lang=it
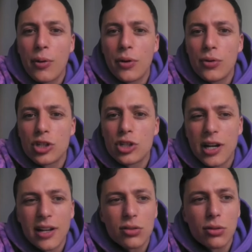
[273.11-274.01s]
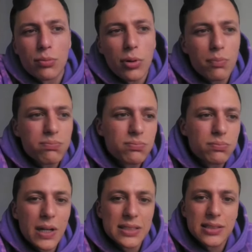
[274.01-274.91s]
quindi un genere che adesso è un po'
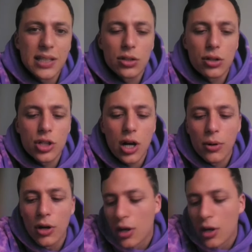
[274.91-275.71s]
passato, diciamo.